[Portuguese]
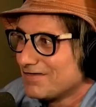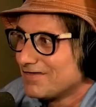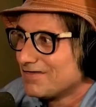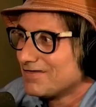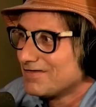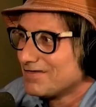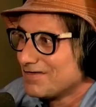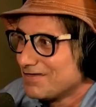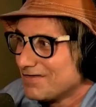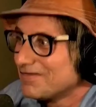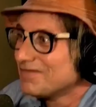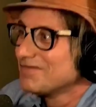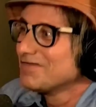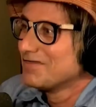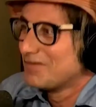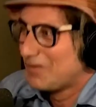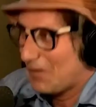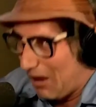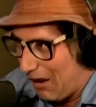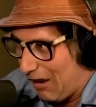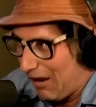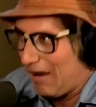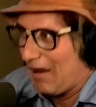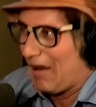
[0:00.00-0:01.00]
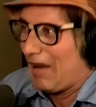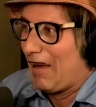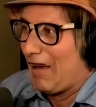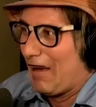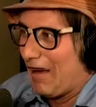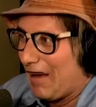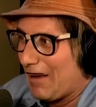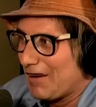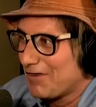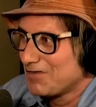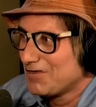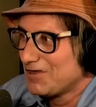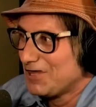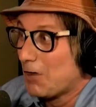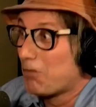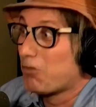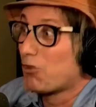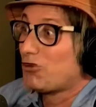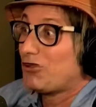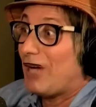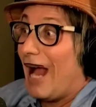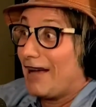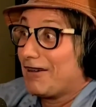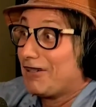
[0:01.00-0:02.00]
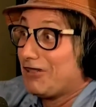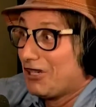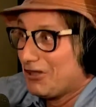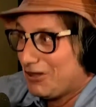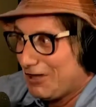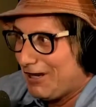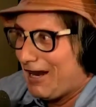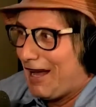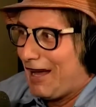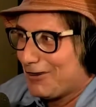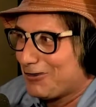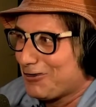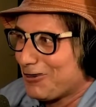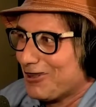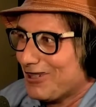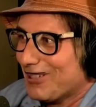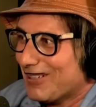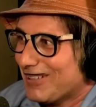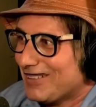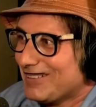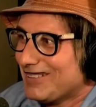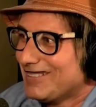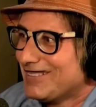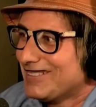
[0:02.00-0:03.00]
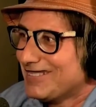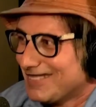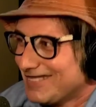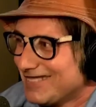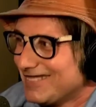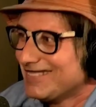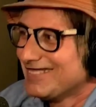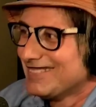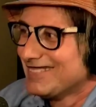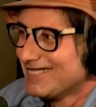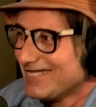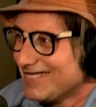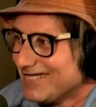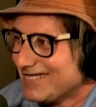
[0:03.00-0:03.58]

sou fã do Sandro Beck. É, é. Ia pro Chacrinha direto ele. Eu sou muito